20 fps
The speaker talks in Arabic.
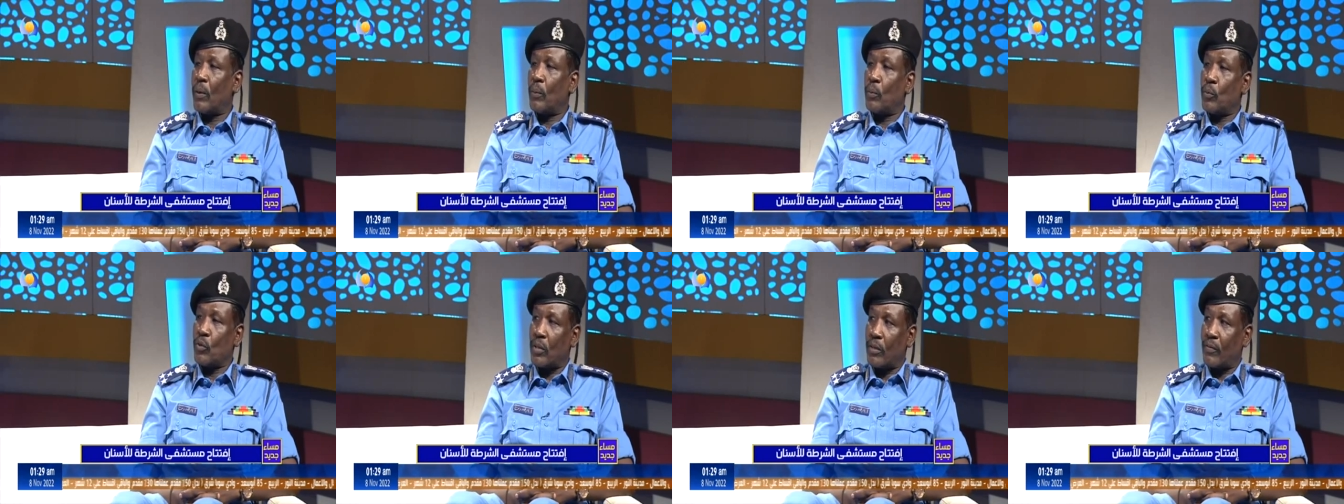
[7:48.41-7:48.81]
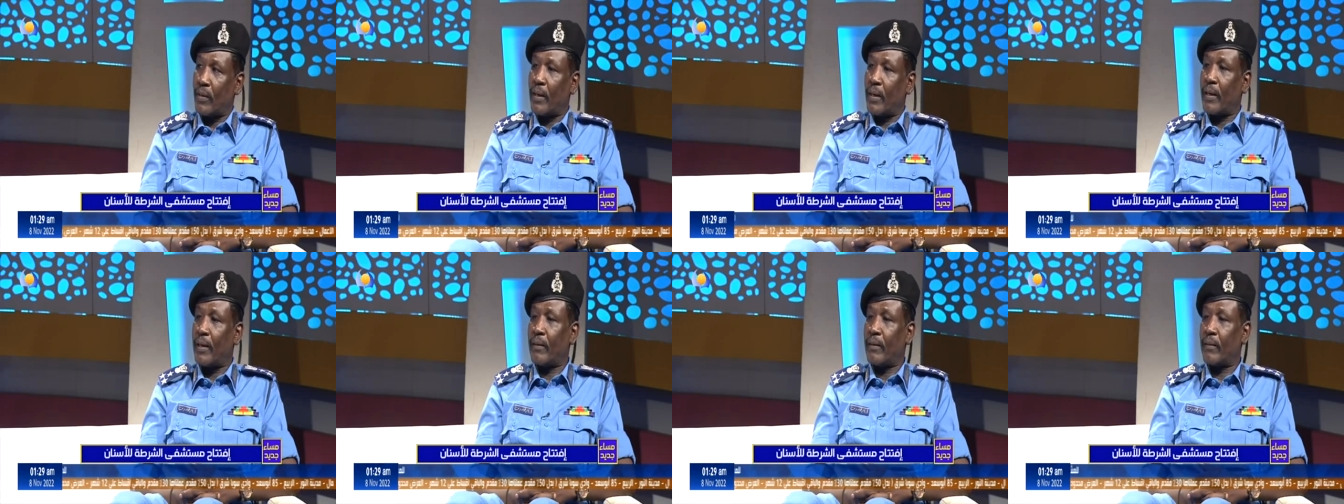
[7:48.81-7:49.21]
وهو
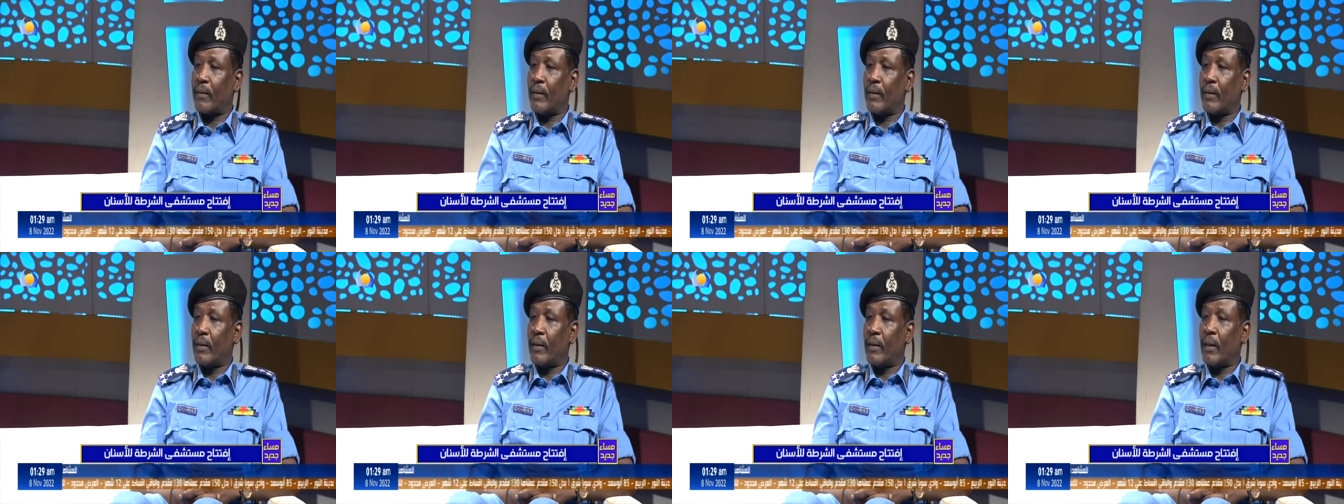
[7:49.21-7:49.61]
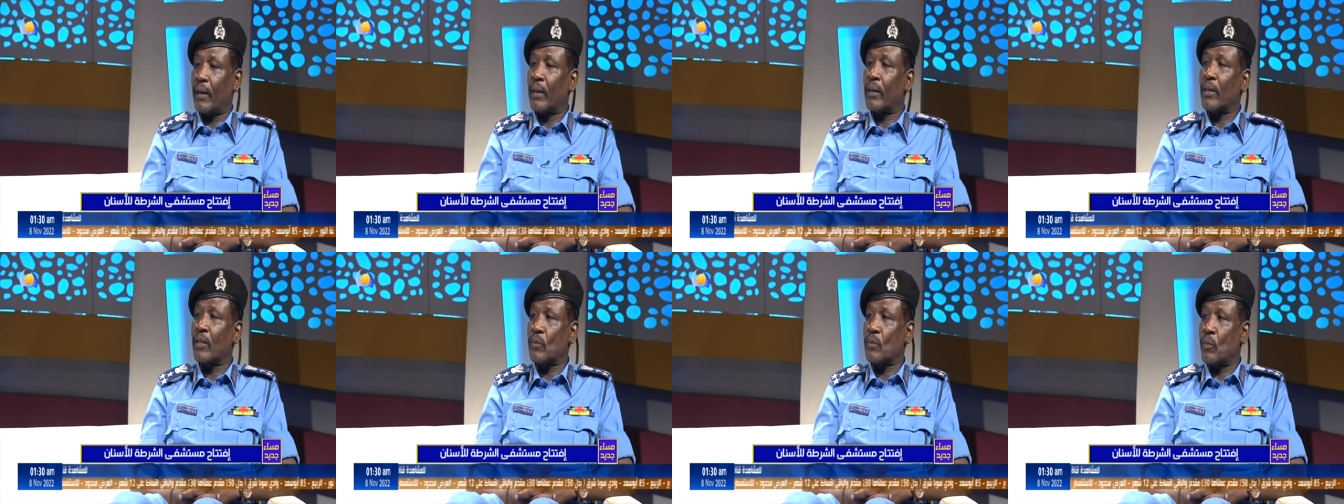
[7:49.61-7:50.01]
استشاري
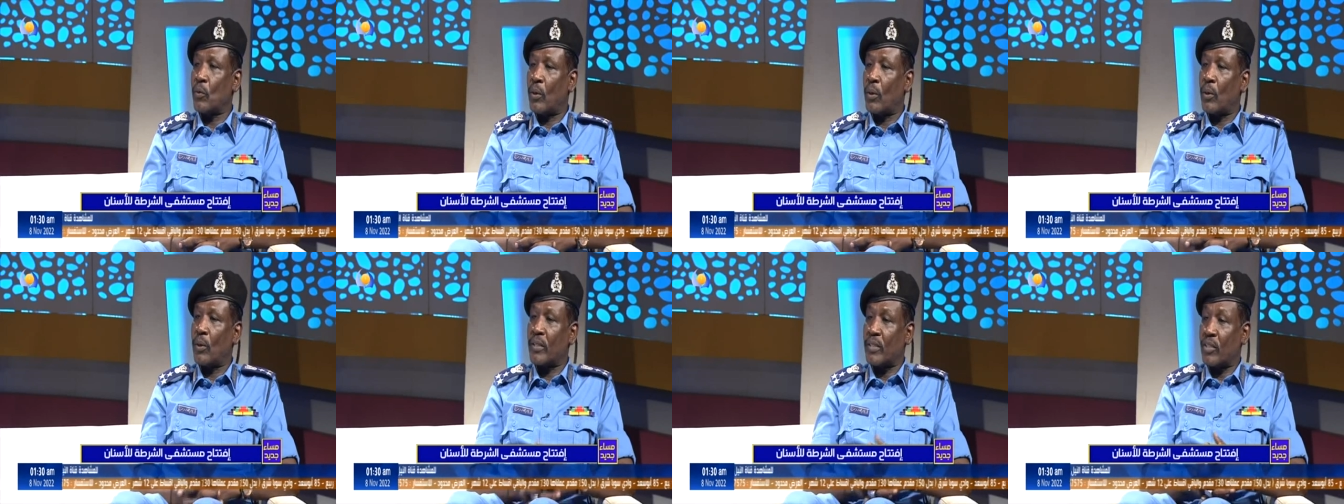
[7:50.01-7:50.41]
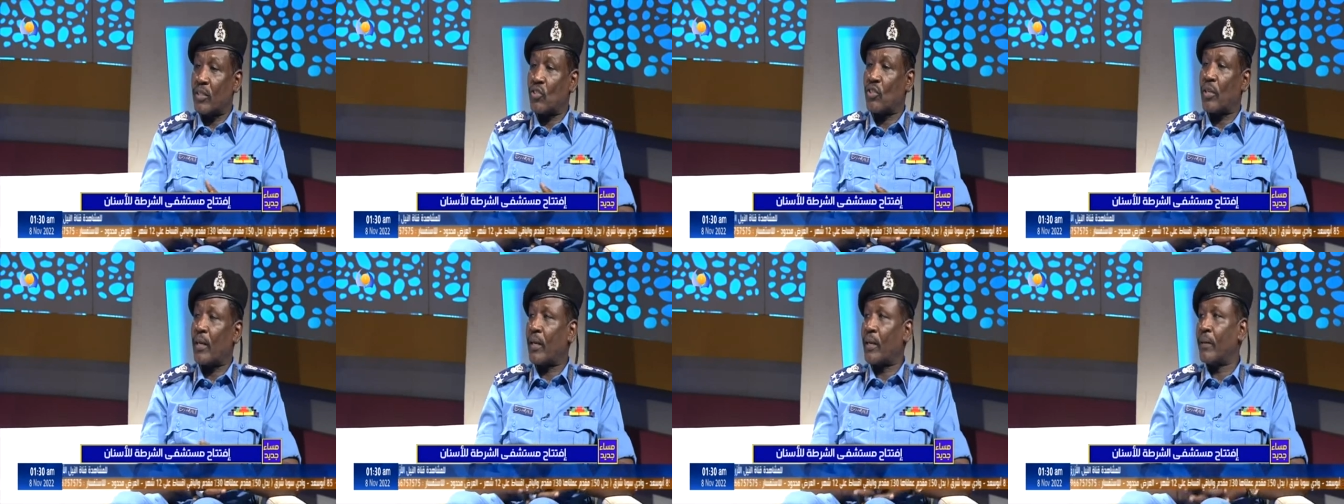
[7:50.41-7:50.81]
في طب الأطفال في
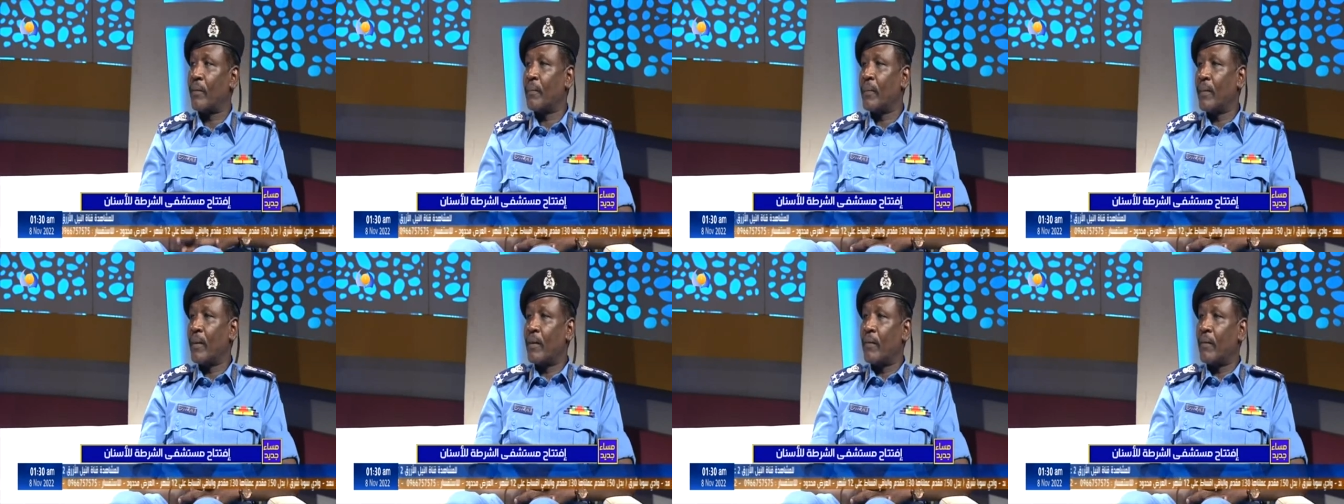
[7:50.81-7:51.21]
السودان هنا